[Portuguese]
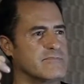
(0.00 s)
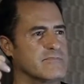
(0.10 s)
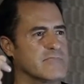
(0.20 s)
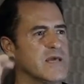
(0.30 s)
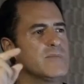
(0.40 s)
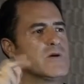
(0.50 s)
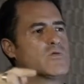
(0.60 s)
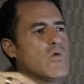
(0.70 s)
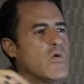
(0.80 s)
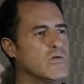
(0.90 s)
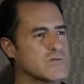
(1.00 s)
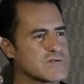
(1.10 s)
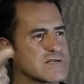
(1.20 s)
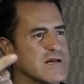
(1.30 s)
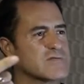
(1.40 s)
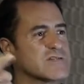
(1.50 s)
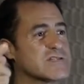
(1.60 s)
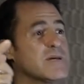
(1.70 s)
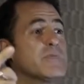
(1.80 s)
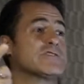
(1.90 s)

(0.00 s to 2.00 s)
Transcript: ele mandou outros servos dizer para